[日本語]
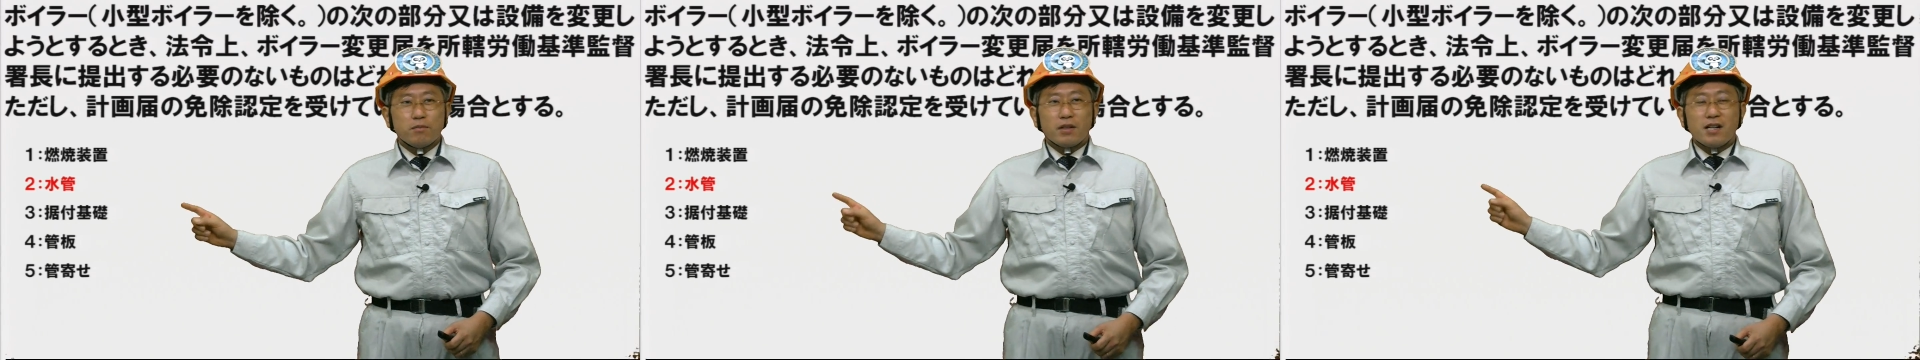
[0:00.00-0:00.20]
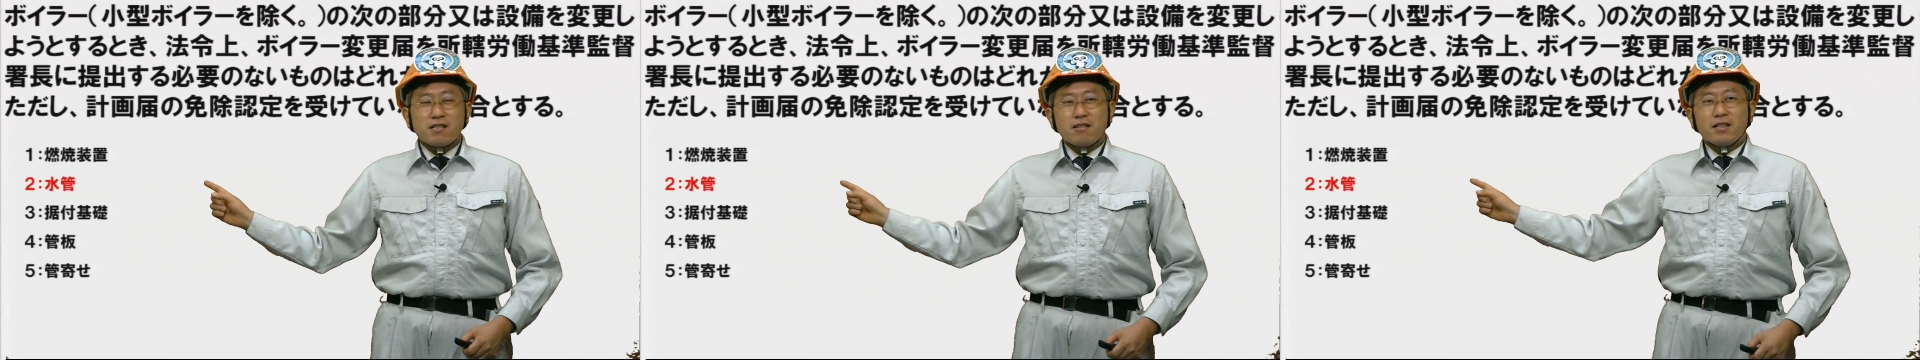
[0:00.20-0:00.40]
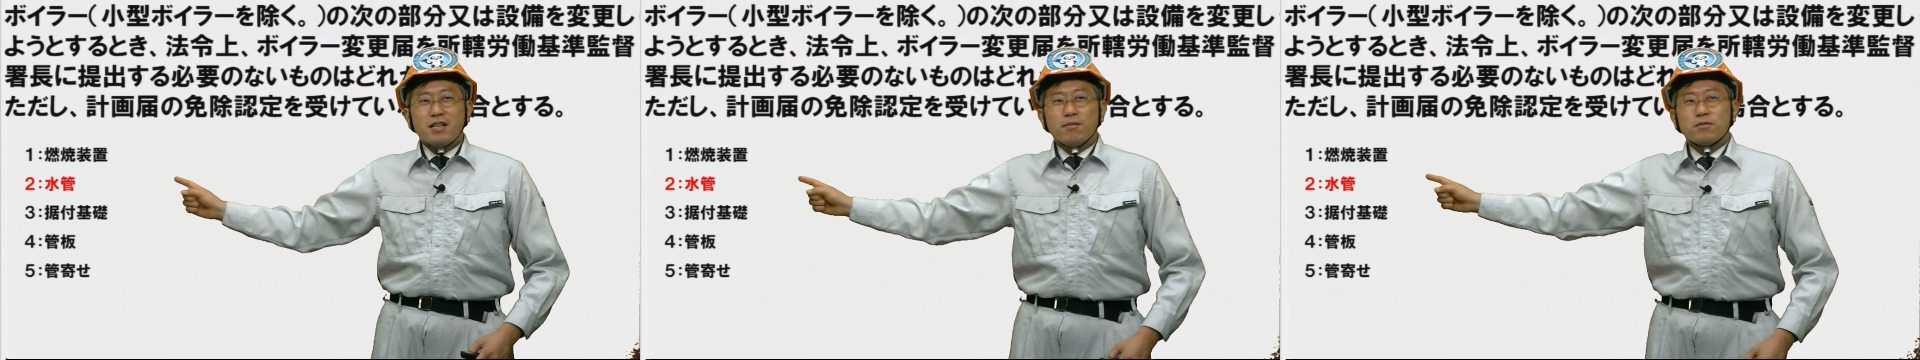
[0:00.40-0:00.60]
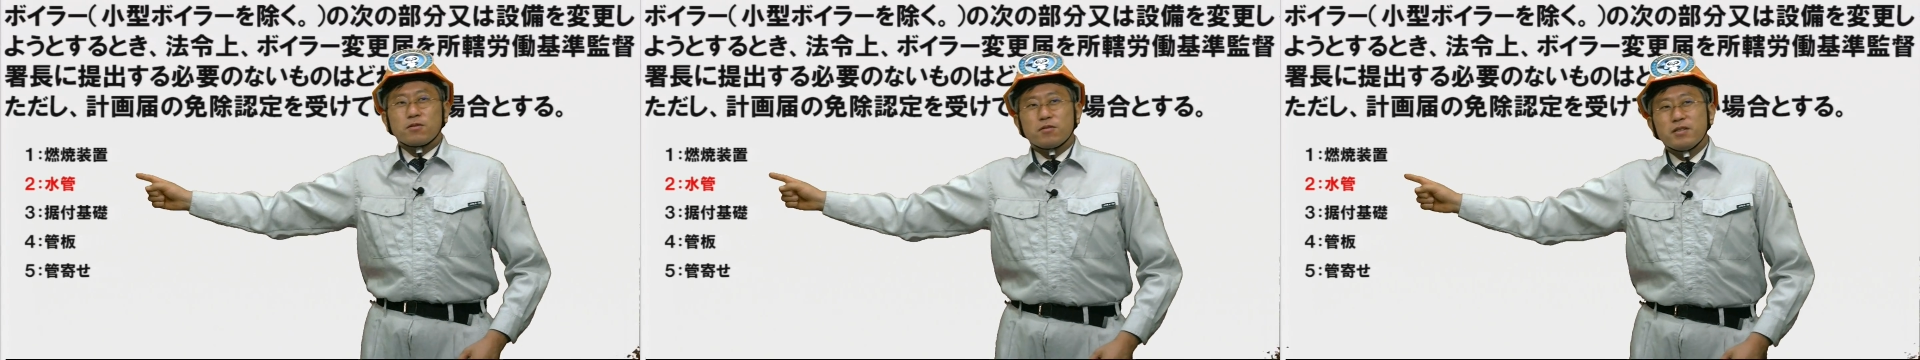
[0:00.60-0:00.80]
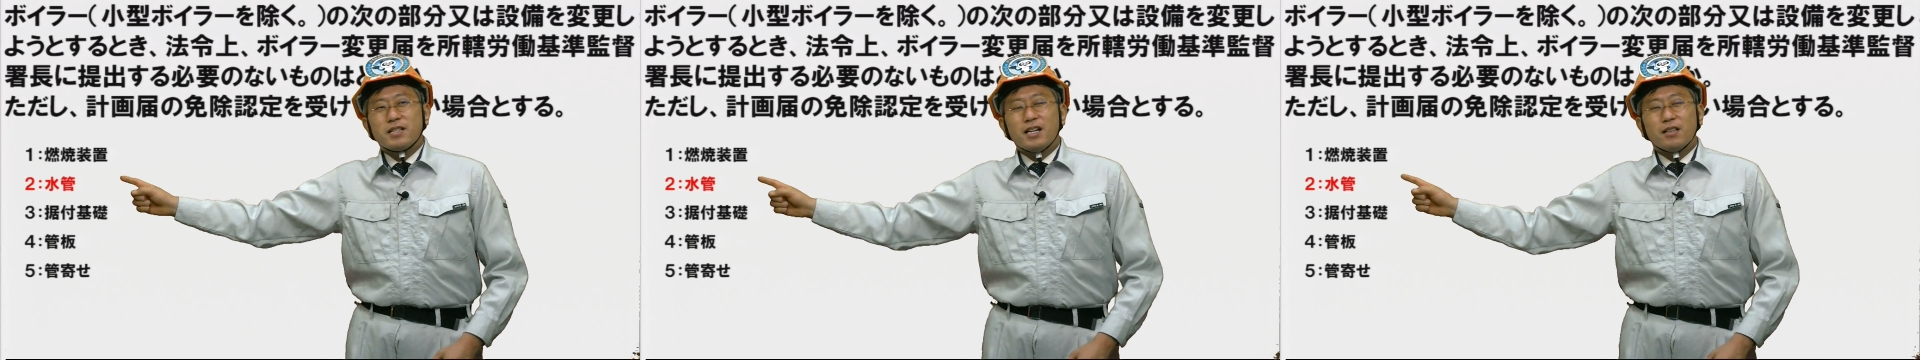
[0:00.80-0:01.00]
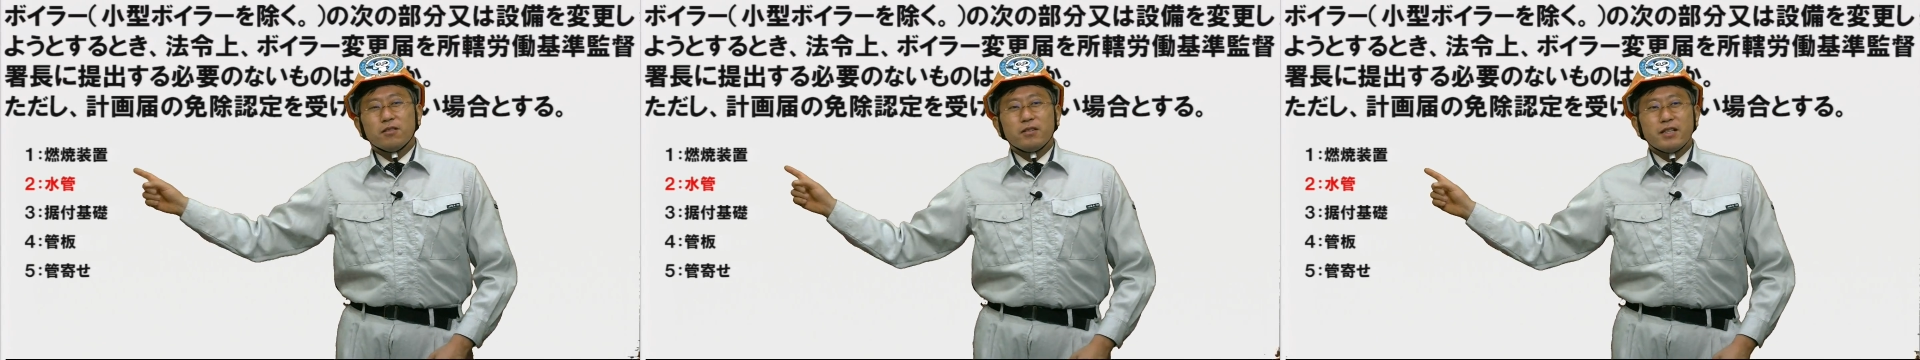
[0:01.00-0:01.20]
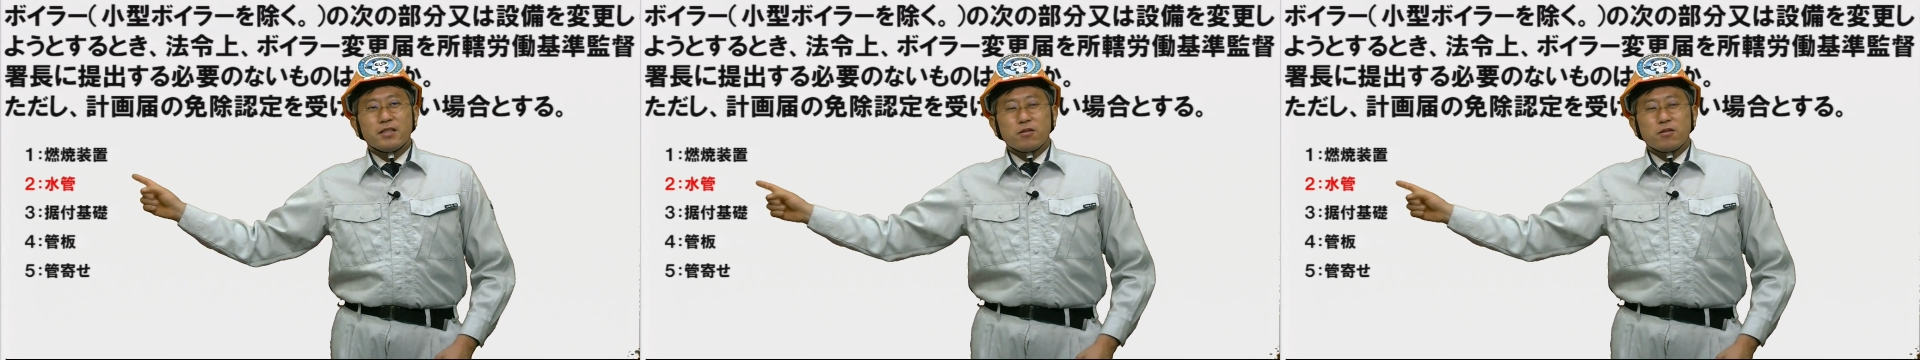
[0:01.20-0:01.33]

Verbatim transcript: 昔は多分水管のね